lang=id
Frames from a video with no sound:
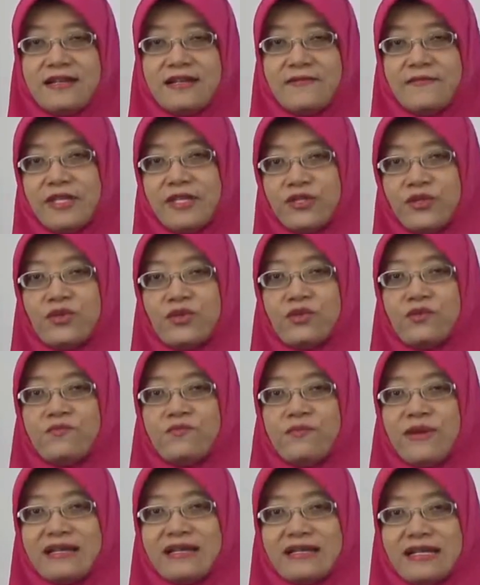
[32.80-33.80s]
Itu
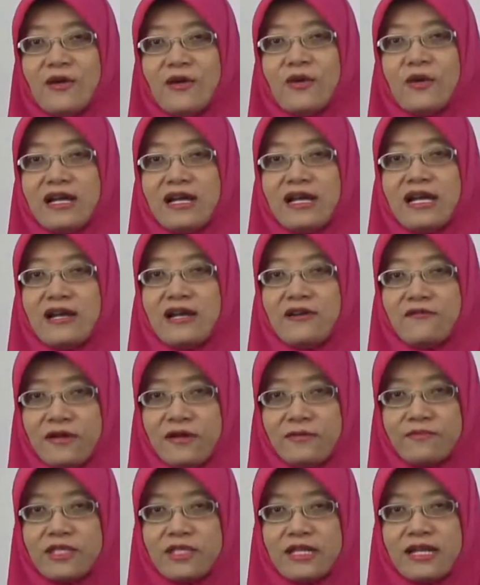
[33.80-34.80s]
makna orang
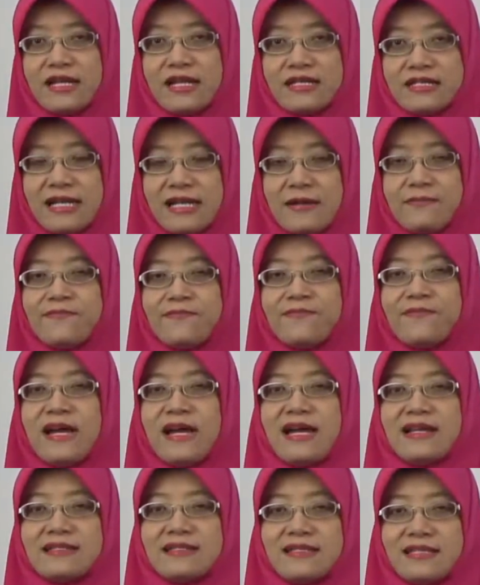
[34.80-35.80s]
awam terhadap
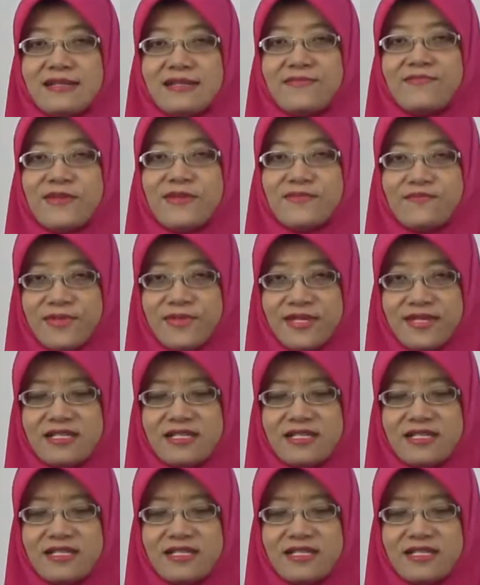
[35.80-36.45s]
arti mimpi.